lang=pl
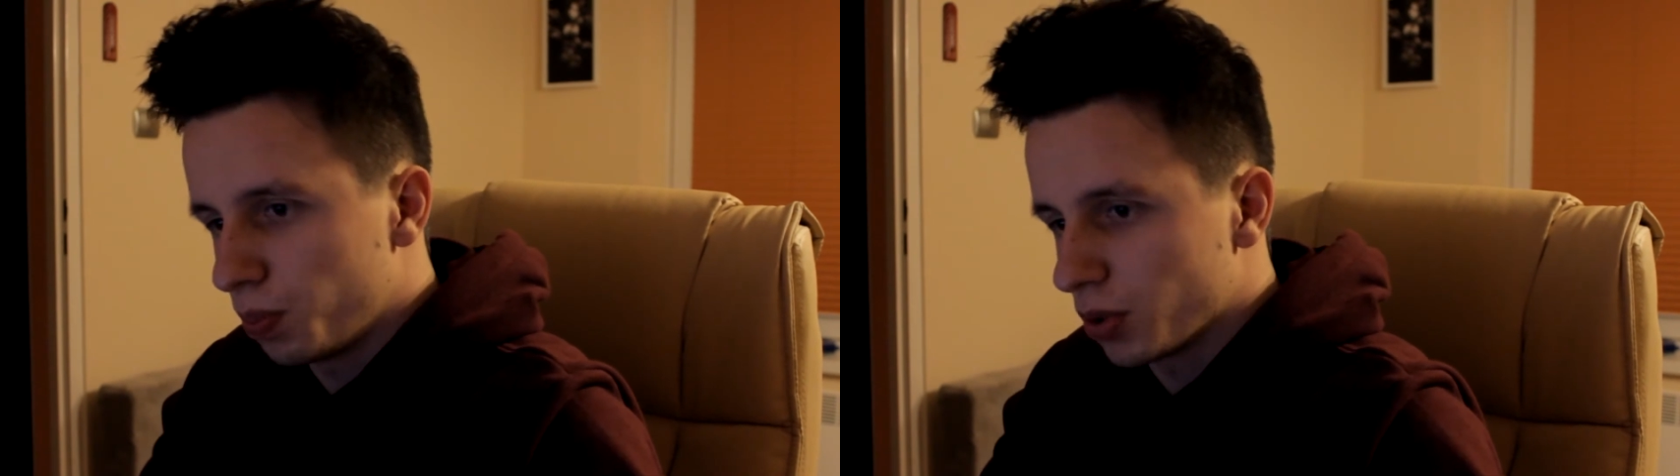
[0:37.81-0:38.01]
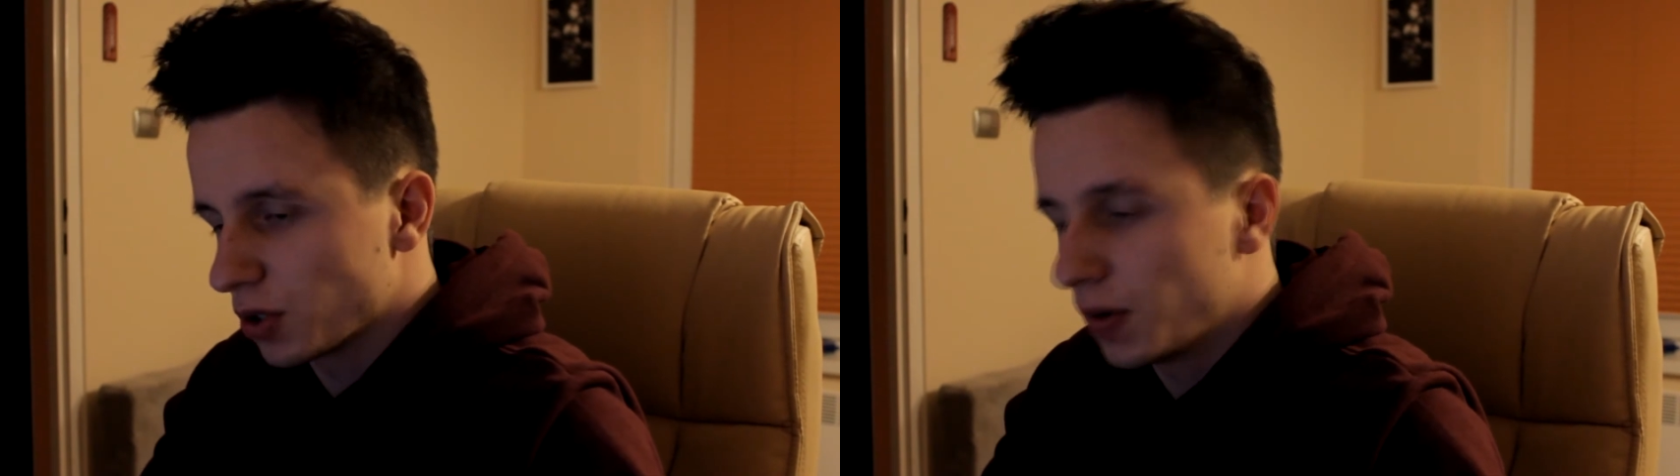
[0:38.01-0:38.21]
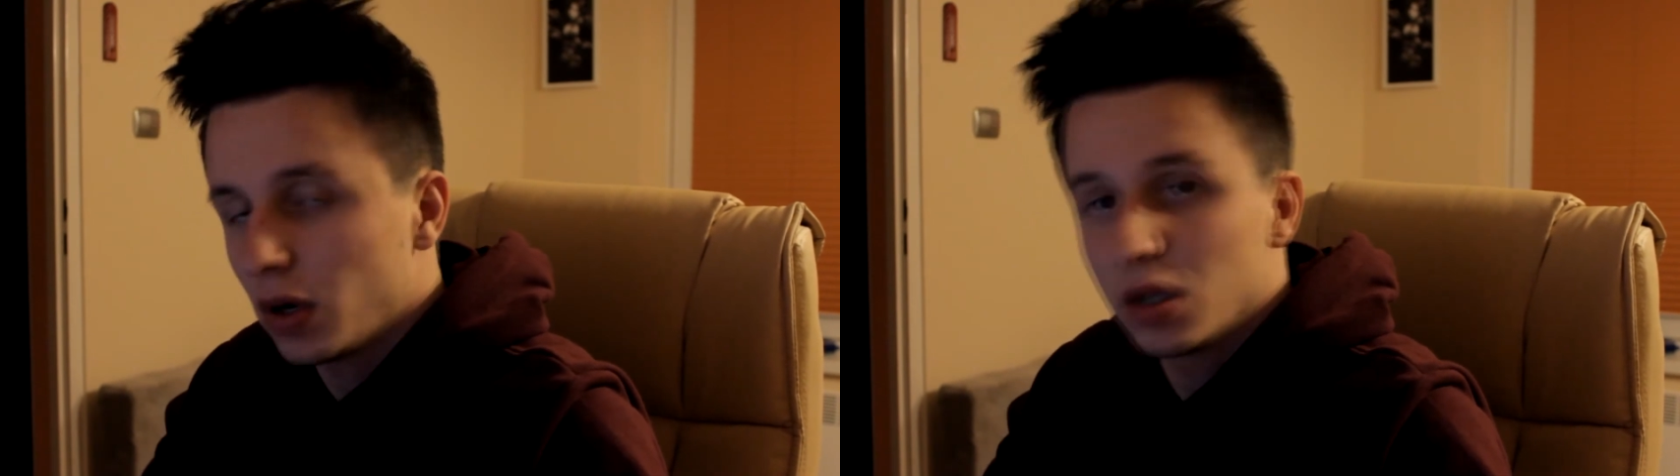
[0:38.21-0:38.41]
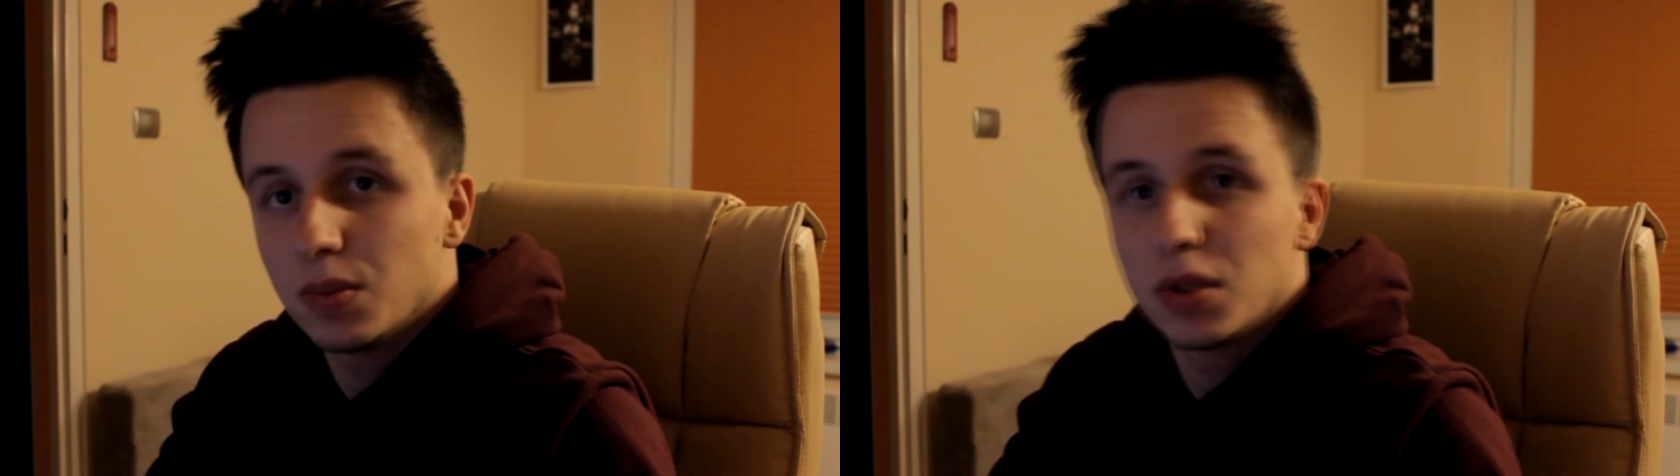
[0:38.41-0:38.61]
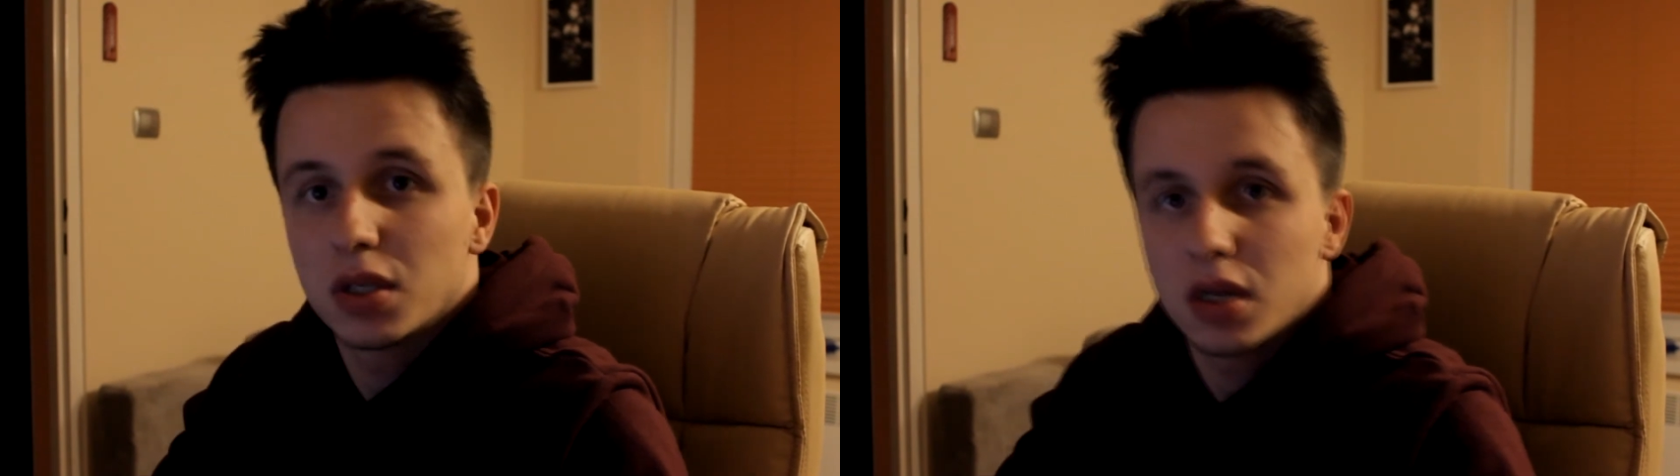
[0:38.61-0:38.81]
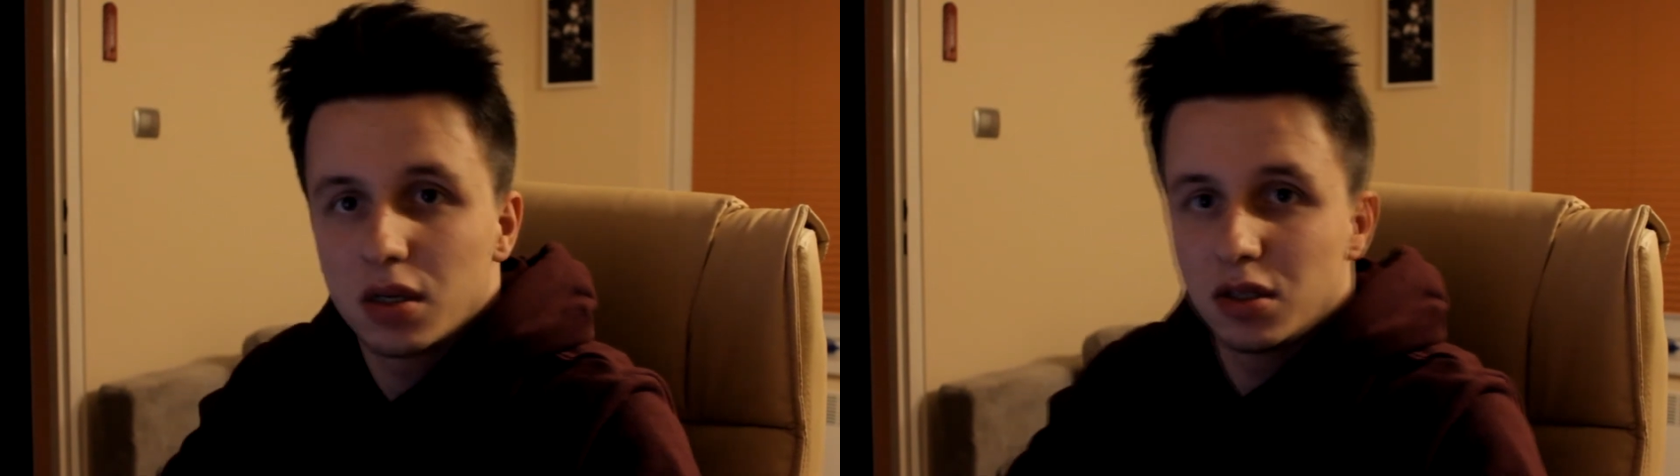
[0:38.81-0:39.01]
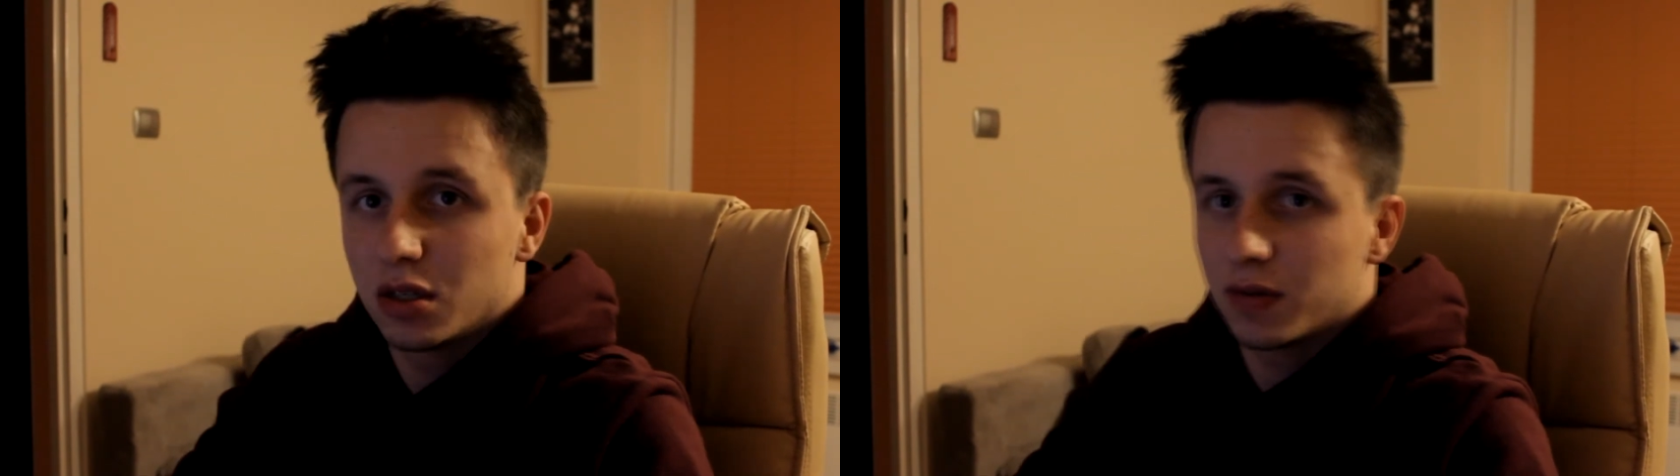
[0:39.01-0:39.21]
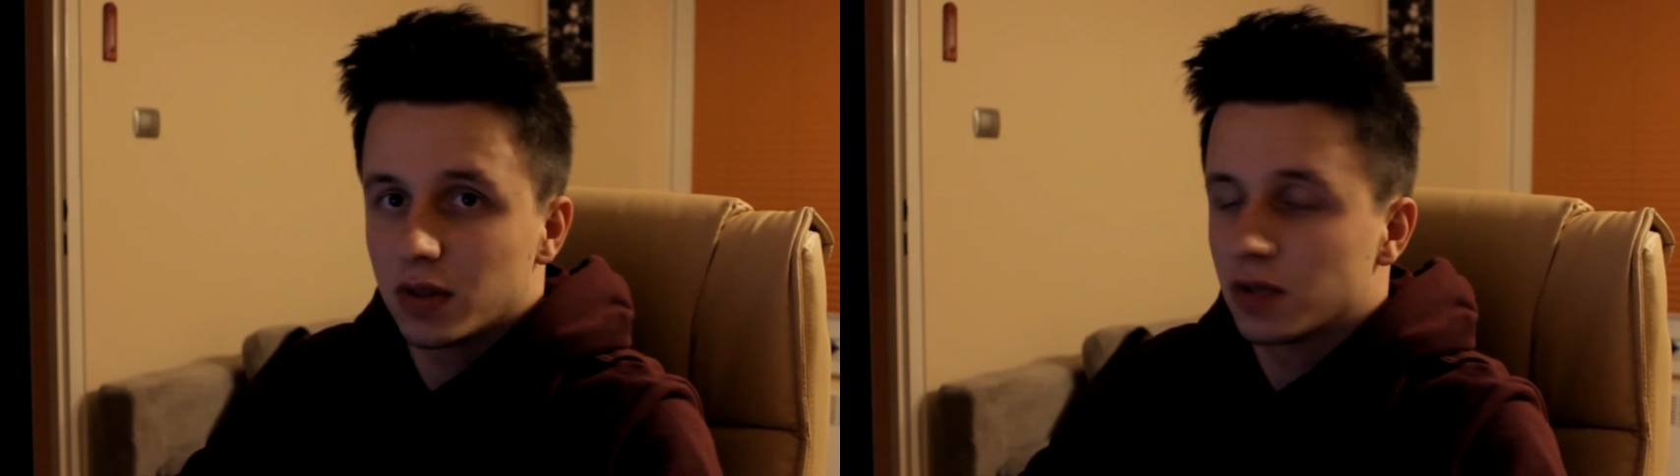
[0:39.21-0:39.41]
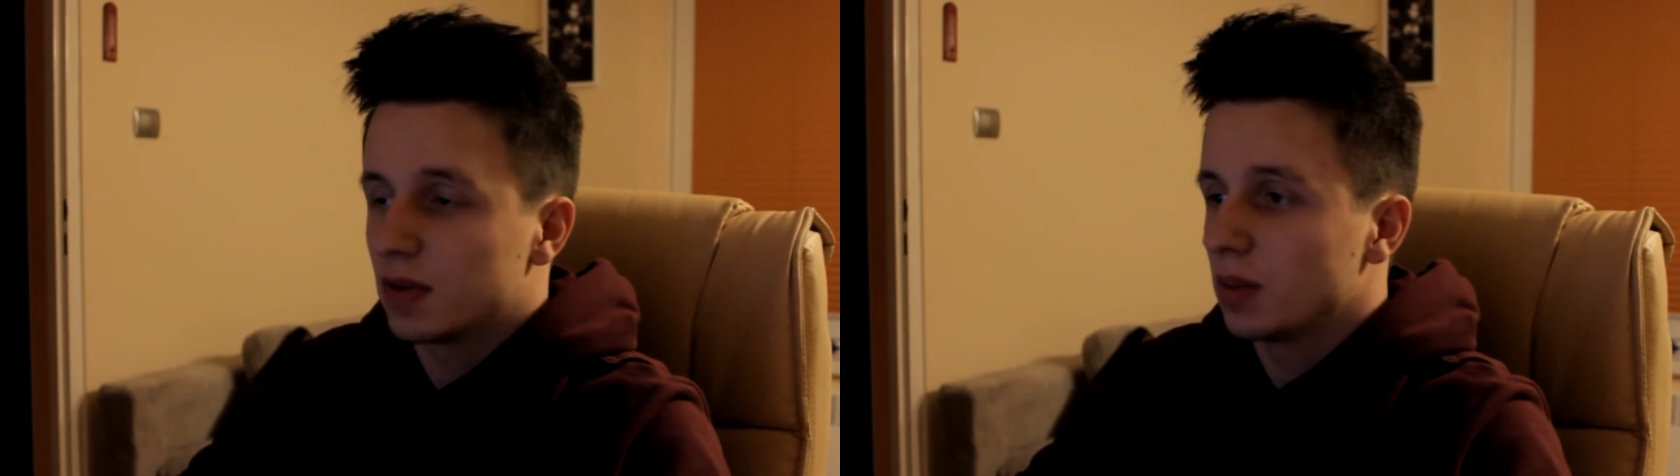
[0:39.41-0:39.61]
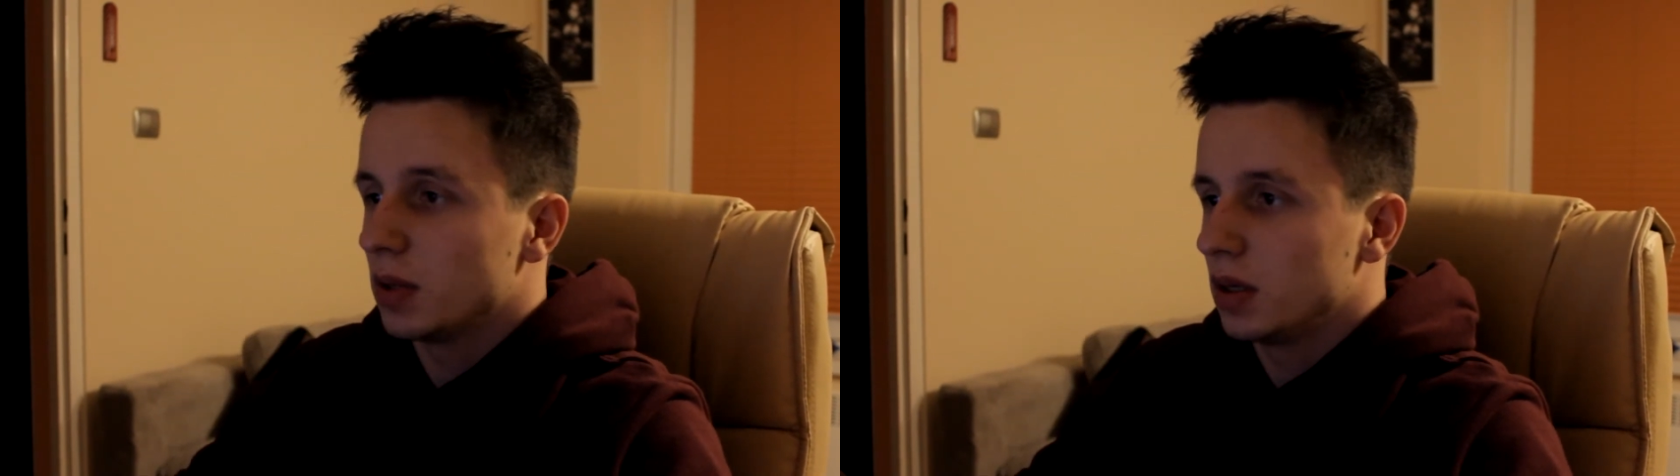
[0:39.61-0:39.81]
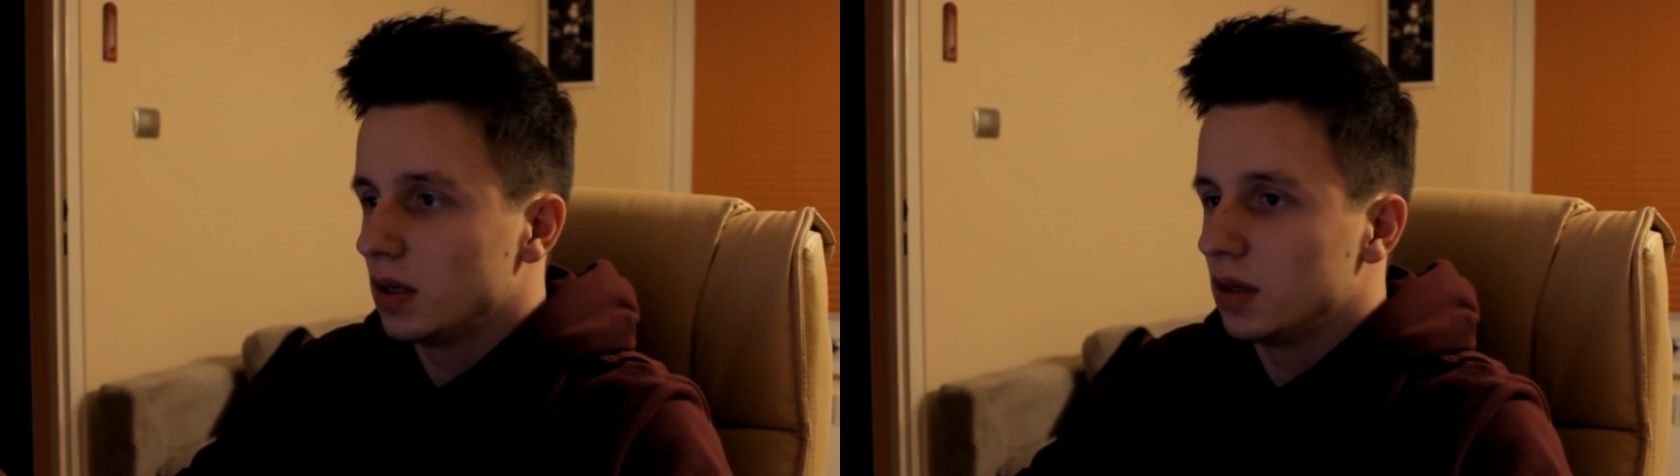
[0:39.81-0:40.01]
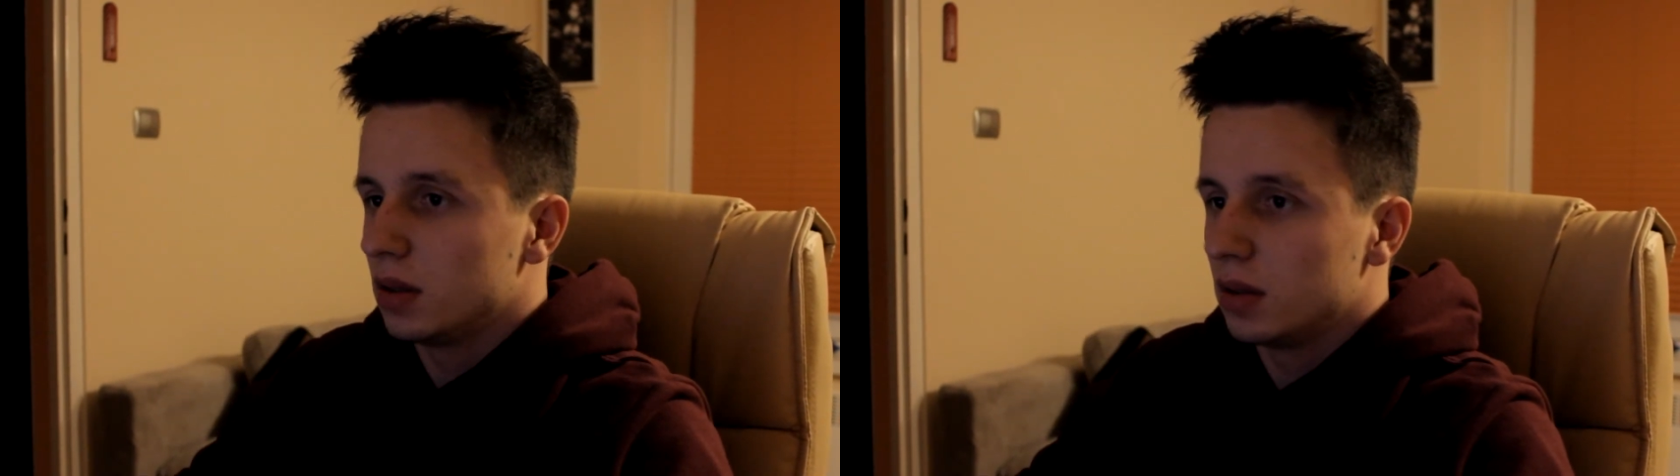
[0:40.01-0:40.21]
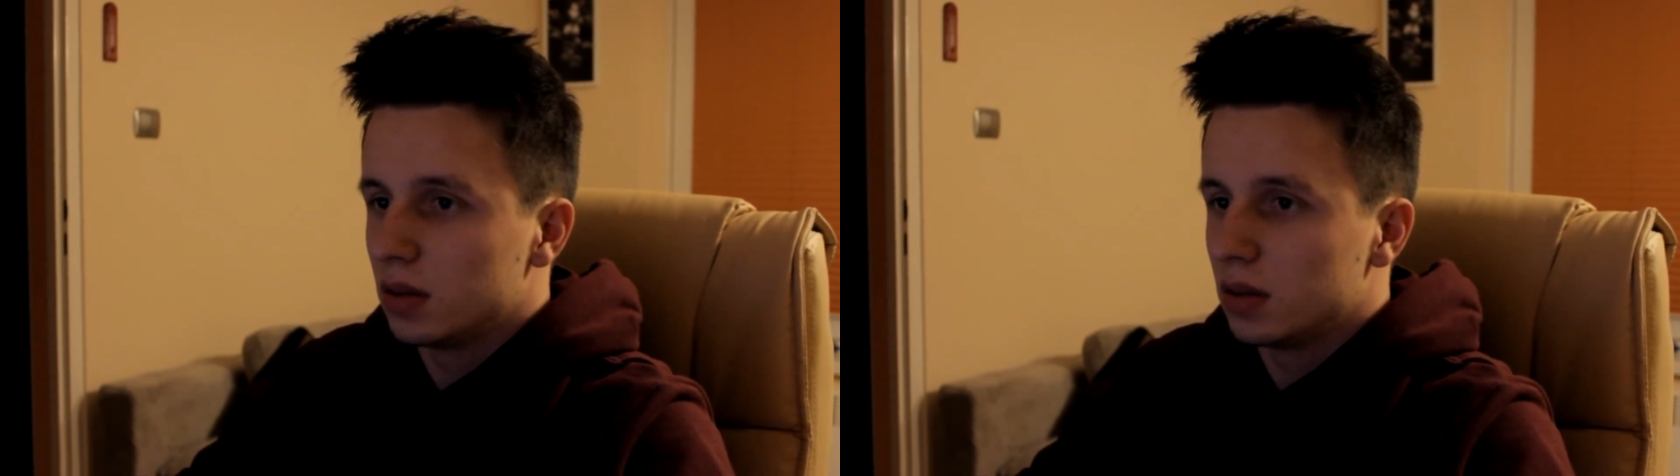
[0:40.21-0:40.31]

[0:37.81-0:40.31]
pozwoli mi zrealizować z Wami